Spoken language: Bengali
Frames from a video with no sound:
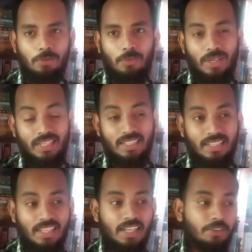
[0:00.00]
তো এটা
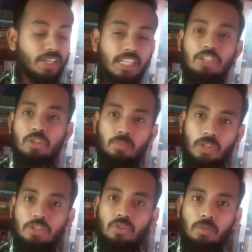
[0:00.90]
তাদের ডেডিকেশন
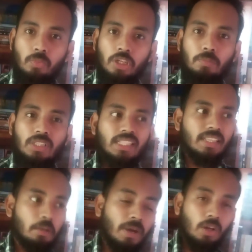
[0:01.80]
প্রকাশ করে বইয়ের প্রতি
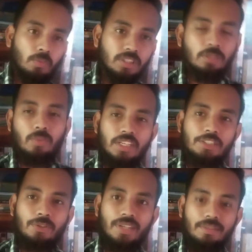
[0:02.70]
তাদের ভালোবাসা প্রকাশ
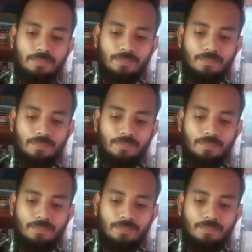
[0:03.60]
করে